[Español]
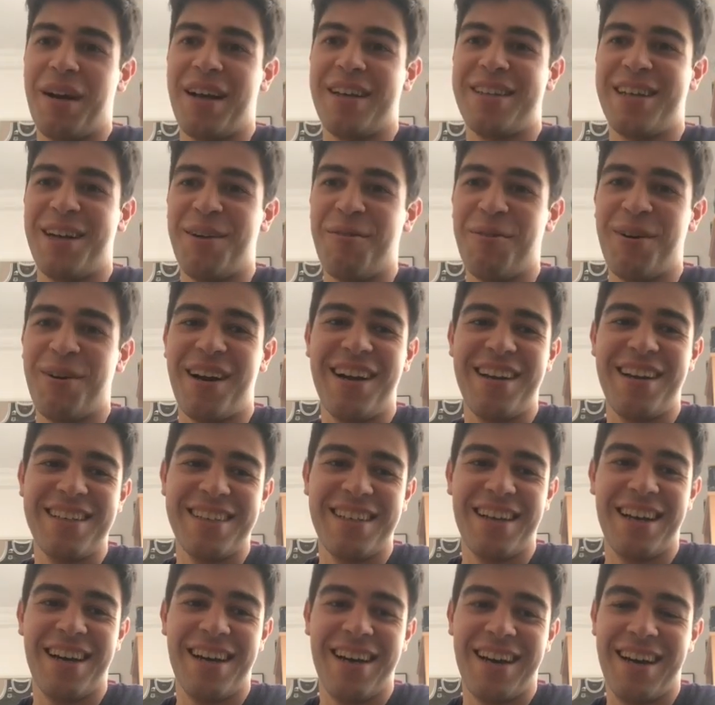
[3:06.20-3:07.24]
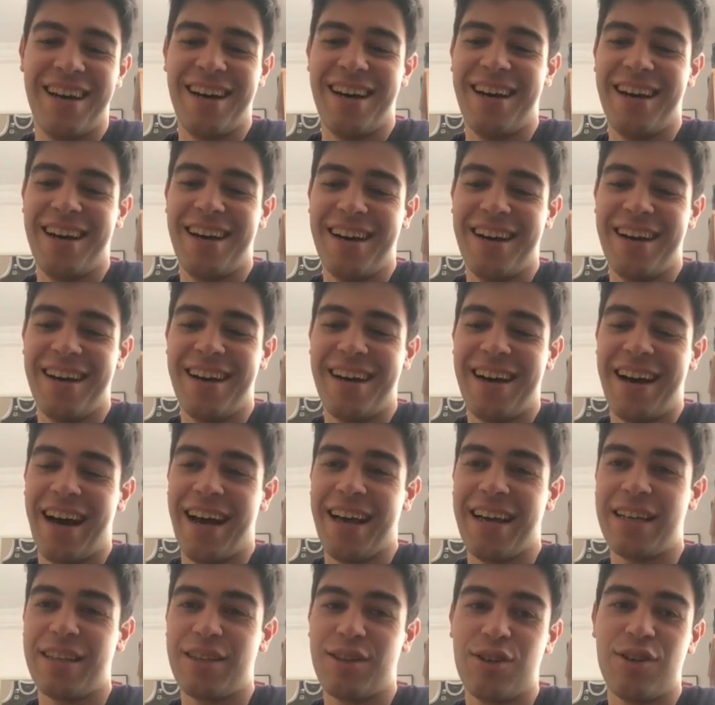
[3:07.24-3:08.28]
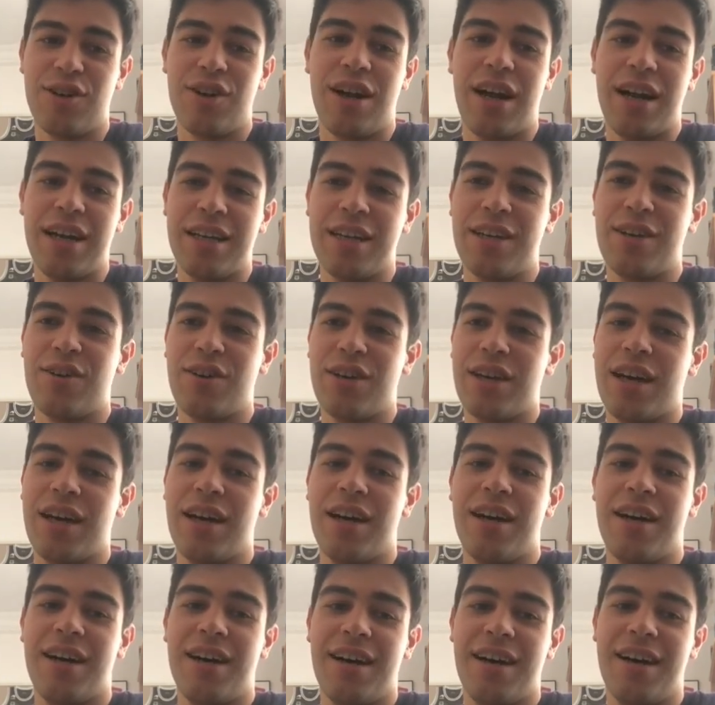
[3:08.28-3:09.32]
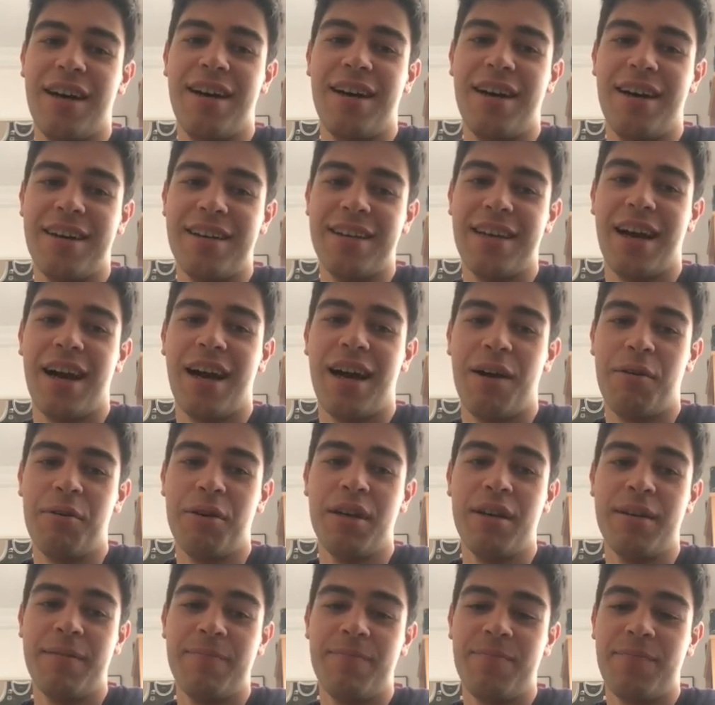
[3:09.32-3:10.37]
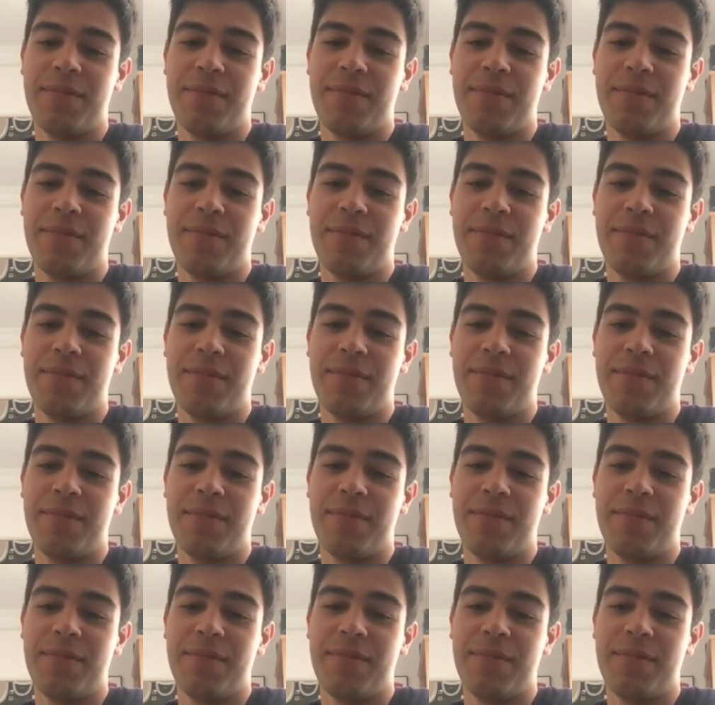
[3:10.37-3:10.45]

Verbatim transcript: para saludarles a, Héctor, a Nico y a, Javi.